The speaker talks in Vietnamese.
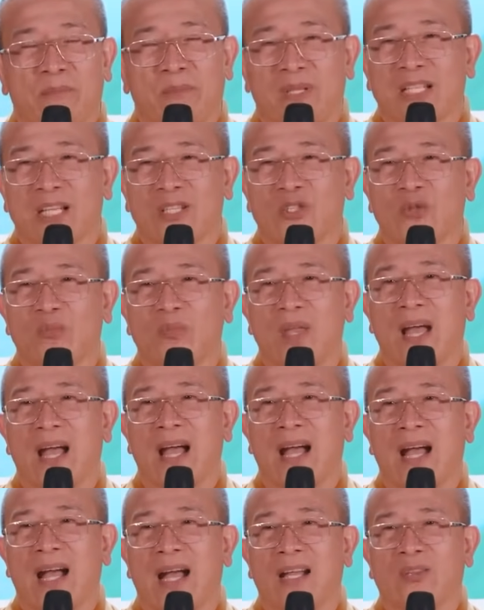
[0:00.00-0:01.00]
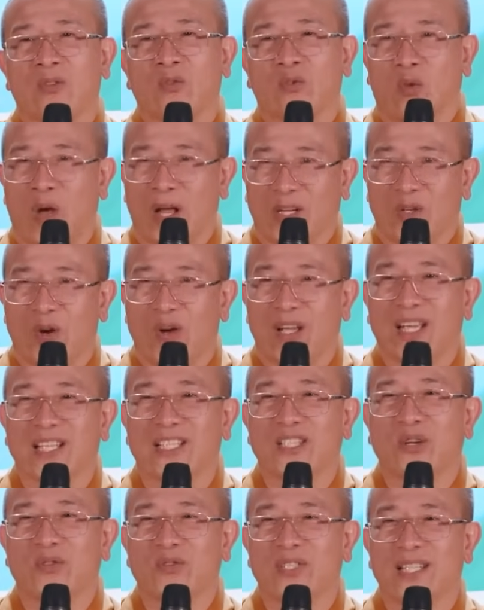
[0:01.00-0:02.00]
Bây giờ chúng ta thoát khỏi
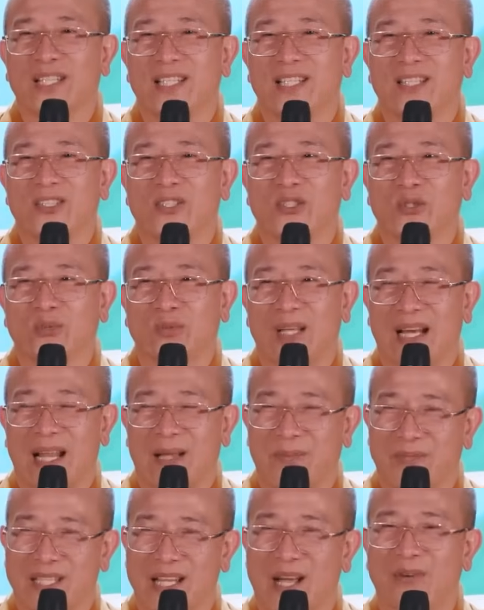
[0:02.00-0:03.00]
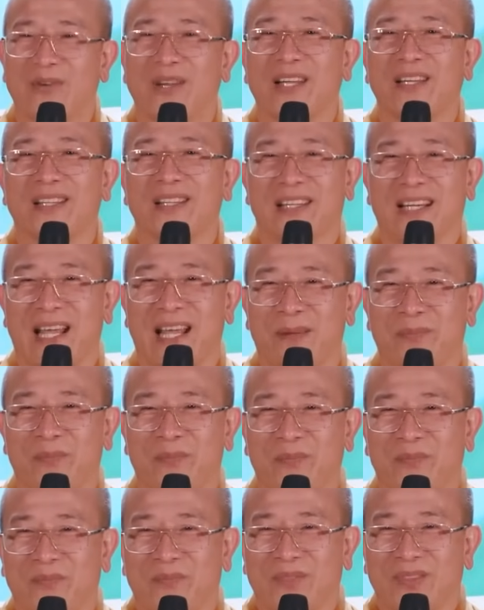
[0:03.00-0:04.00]
cái xấu xí, chúng ta làm sao để được đẹp?
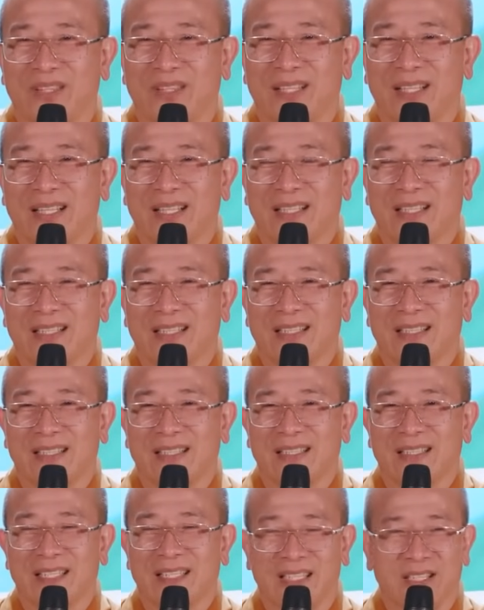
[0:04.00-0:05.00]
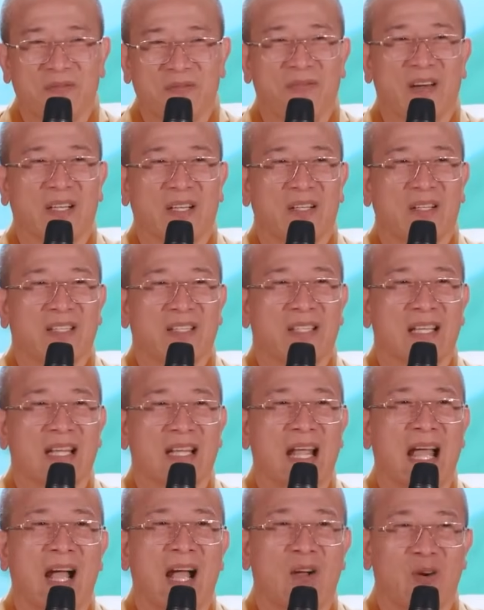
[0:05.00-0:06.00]
Thì Đức Phật Thích
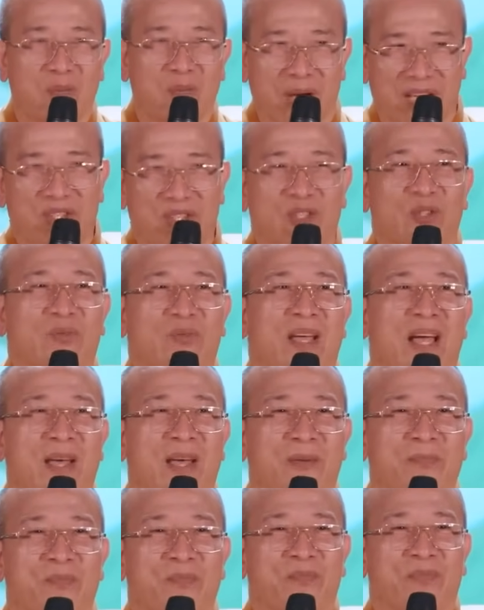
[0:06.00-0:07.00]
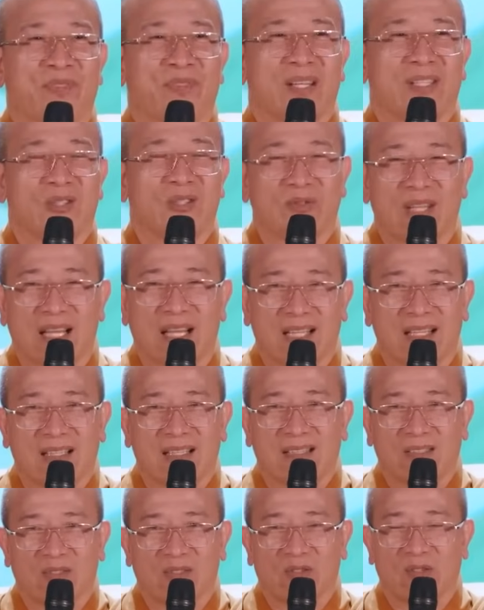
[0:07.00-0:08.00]
Ca cũng bày cho chúng ta. Chúng ta
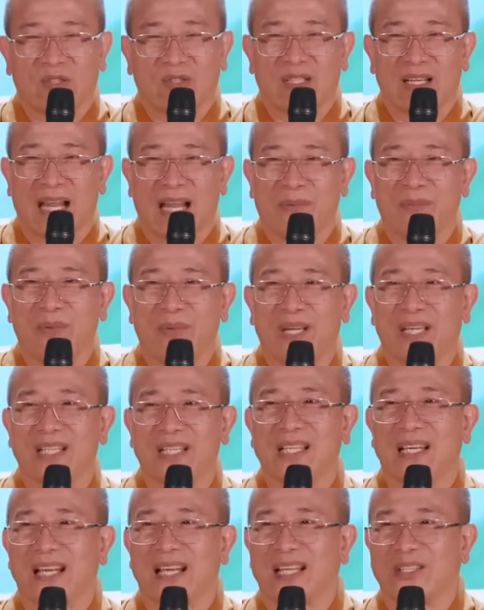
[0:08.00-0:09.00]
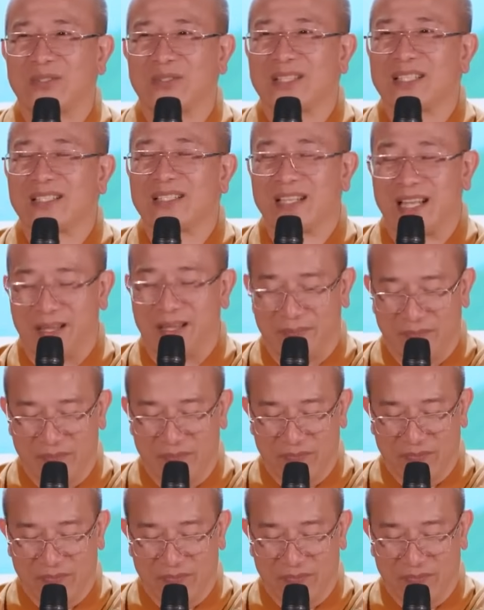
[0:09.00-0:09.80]
làm mười cái nhân này chúng ta đẹp.